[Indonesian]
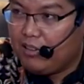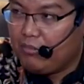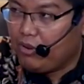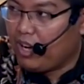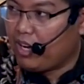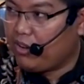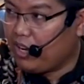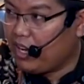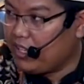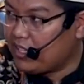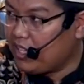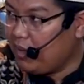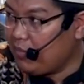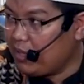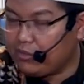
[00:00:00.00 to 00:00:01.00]
bukan orang
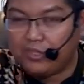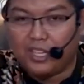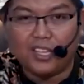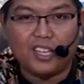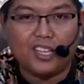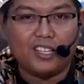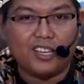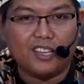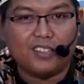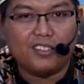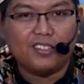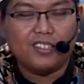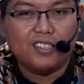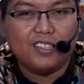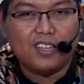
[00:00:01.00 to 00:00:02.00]
Islam, langsung saya
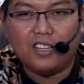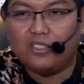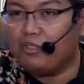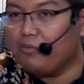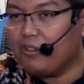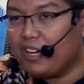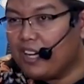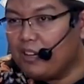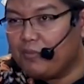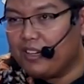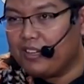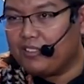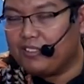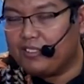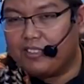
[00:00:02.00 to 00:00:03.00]
tanya, Antum orang
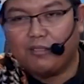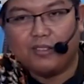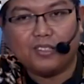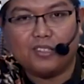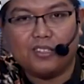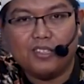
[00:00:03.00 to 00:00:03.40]
apa?